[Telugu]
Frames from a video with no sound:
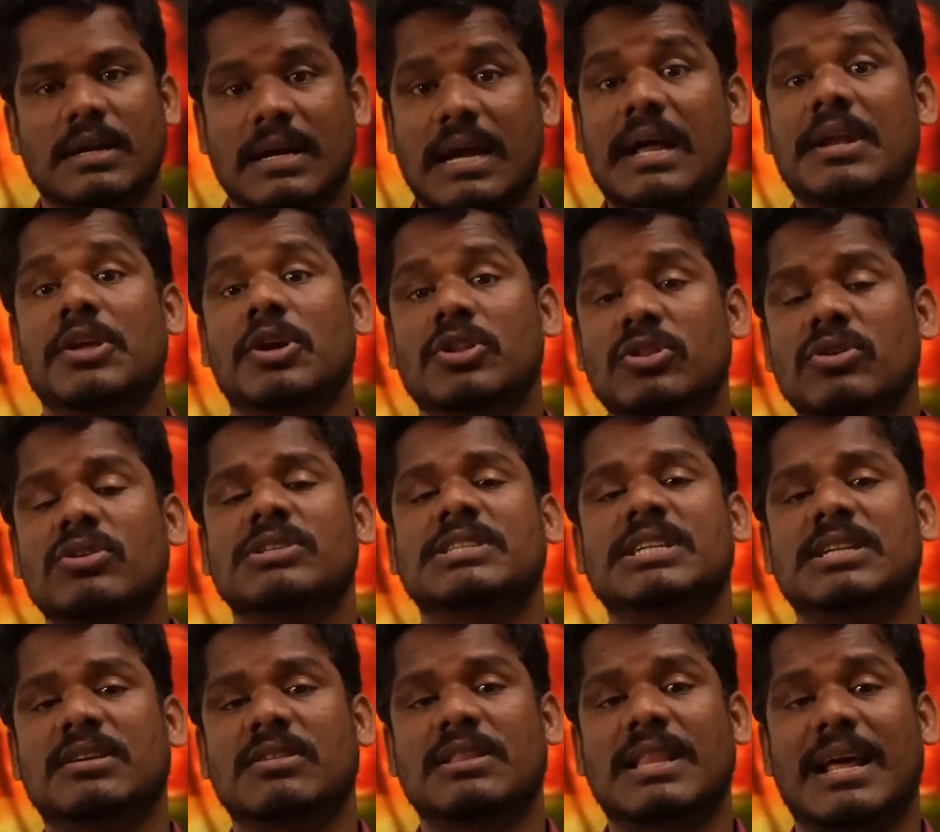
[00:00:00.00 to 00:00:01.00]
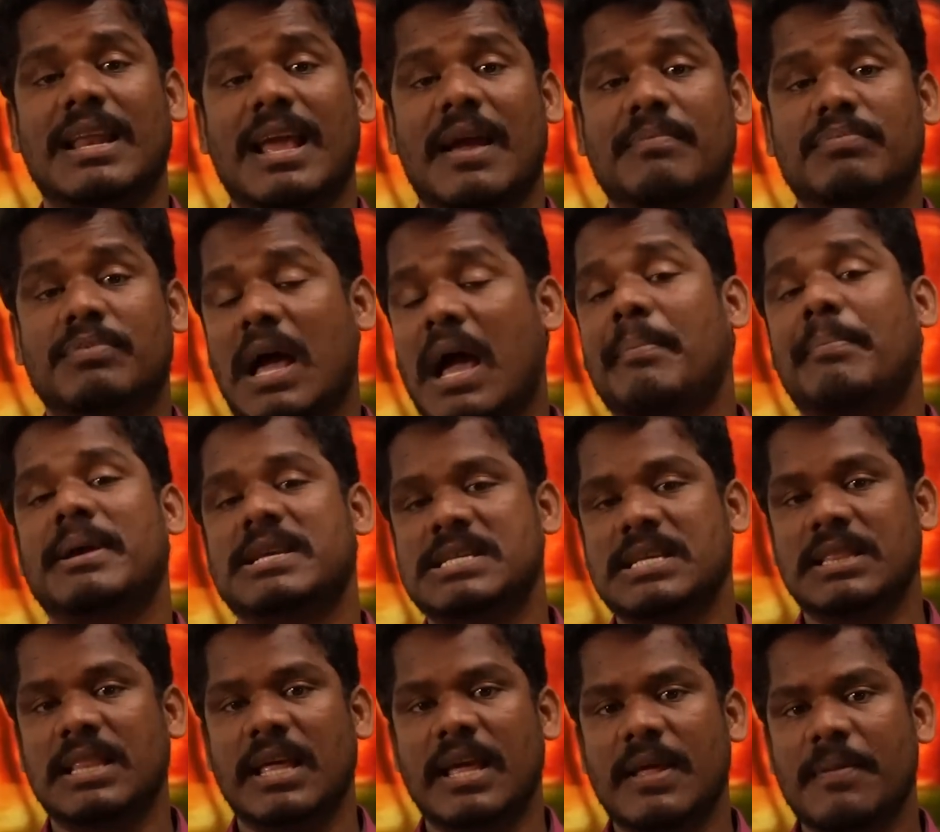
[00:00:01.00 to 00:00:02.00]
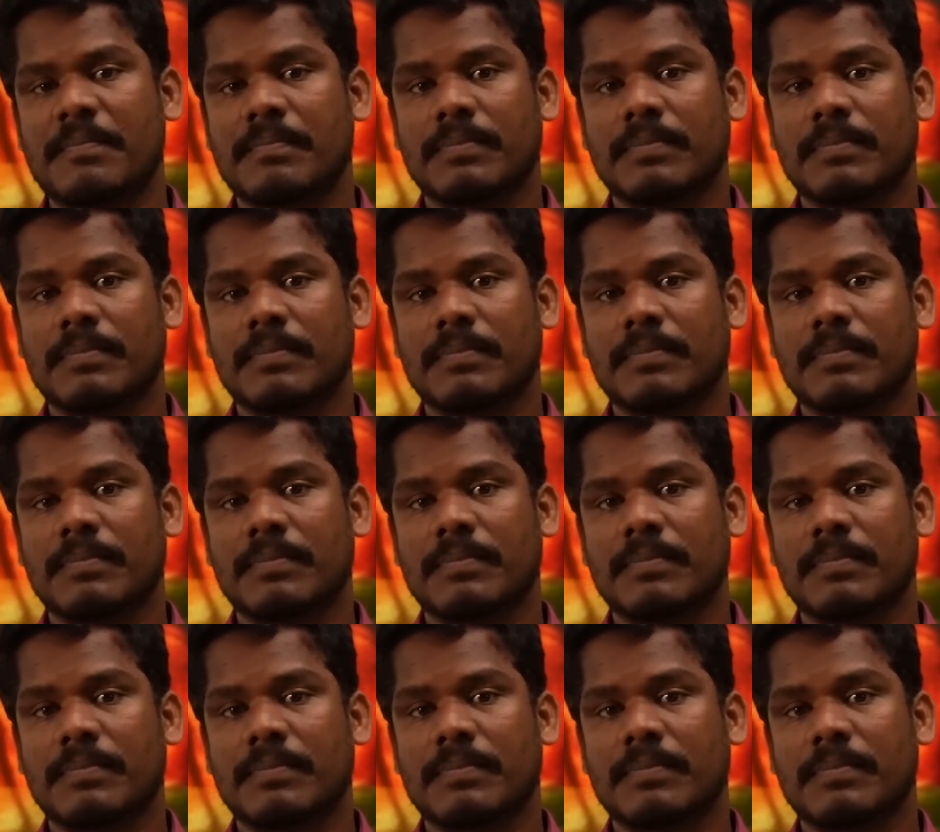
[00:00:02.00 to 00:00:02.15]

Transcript: కానీ ఎందుకు సిట్టు దర్యాప్తు ఆపేసింది